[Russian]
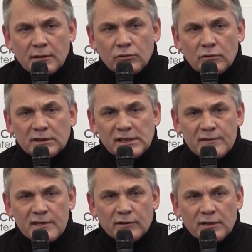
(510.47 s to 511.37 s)
о той
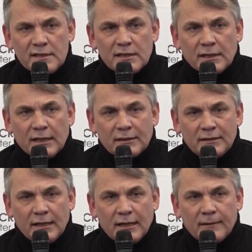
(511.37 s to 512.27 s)
нравственности,
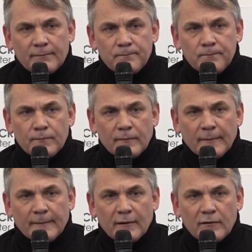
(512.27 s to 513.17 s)
когда
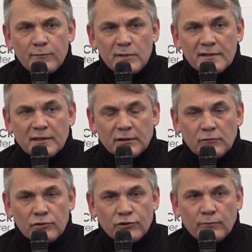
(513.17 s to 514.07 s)
вместо
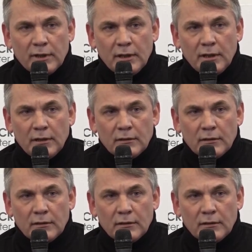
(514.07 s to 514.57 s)
того, чтобы